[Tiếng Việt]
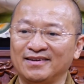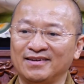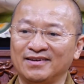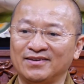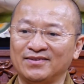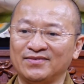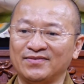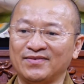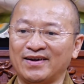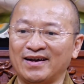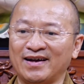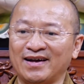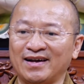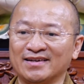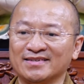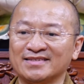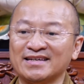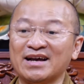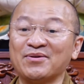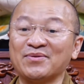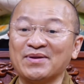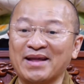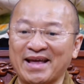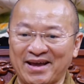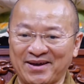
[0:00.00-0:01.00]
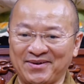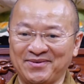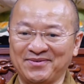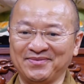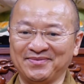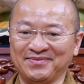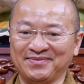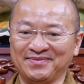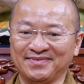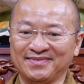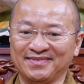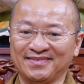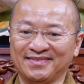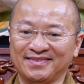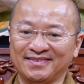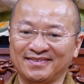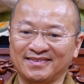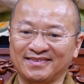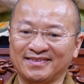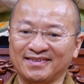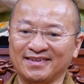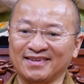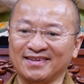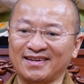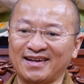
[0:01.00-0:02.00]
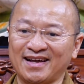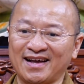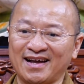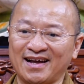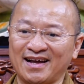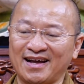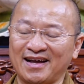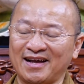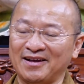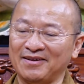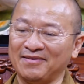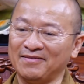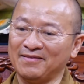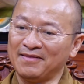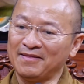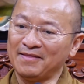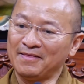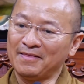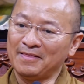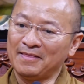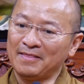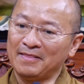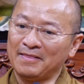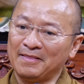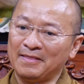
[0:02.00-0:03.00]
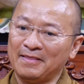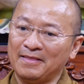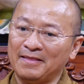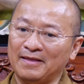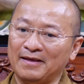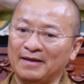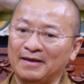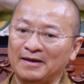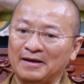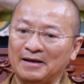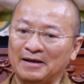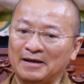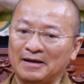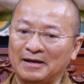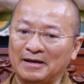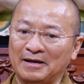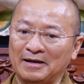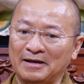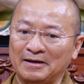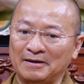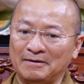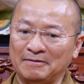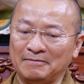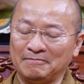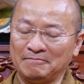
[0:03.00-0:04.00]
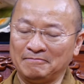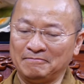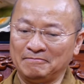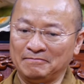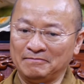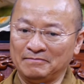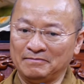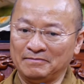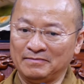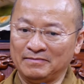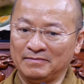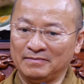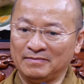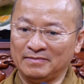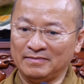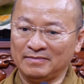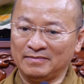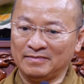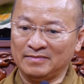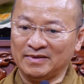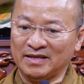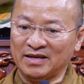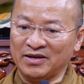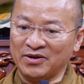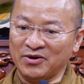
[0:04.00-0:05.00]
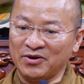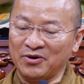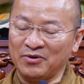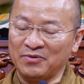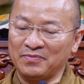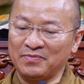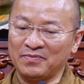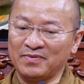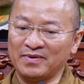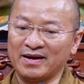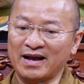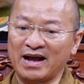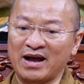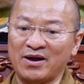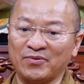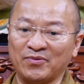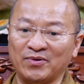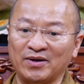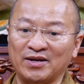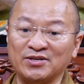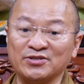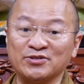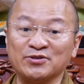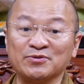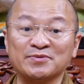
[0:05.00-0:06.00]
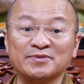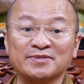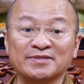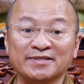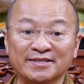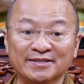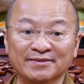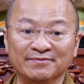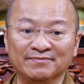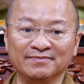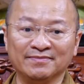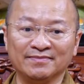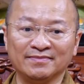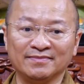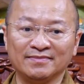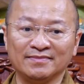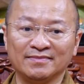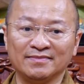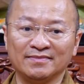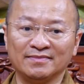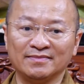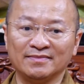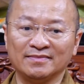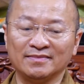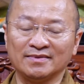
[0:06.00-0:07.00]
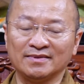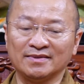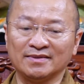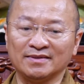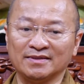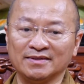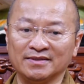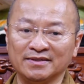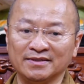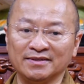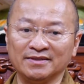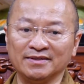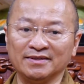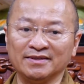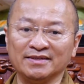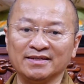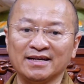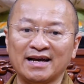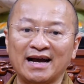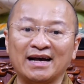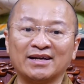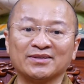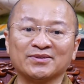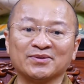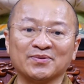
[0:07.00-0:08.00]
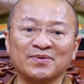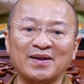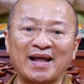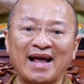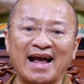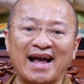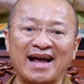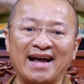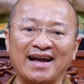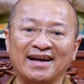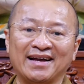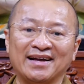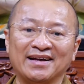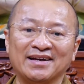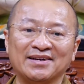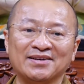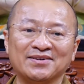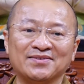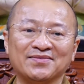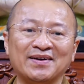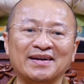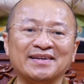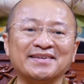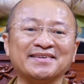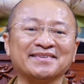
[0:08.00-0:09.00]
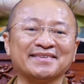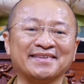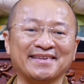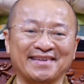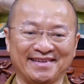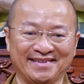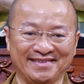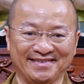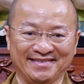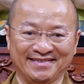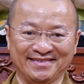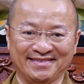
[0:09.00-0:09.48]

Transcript: và sáu nẻo tức là à, địa ngục ngạ quỷ súc sinh người atula và chư thiện